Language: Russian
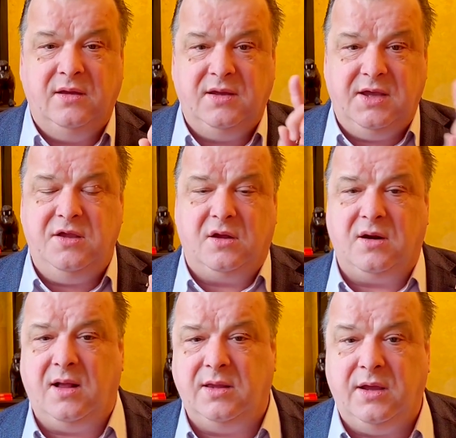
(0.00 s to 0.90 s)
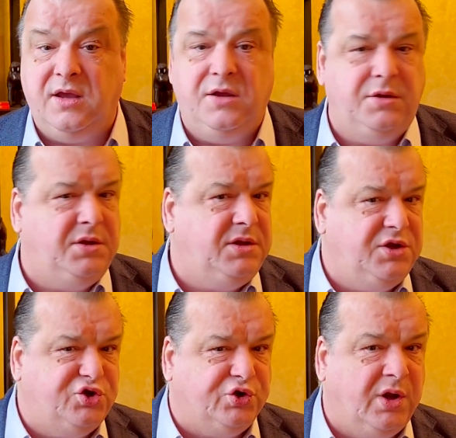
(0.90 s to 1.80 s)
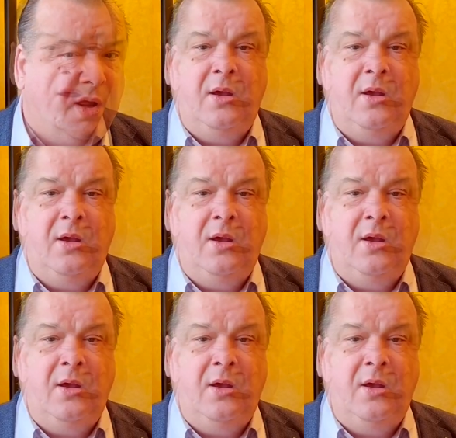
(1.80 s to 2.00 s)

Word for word: генералы и не ниже.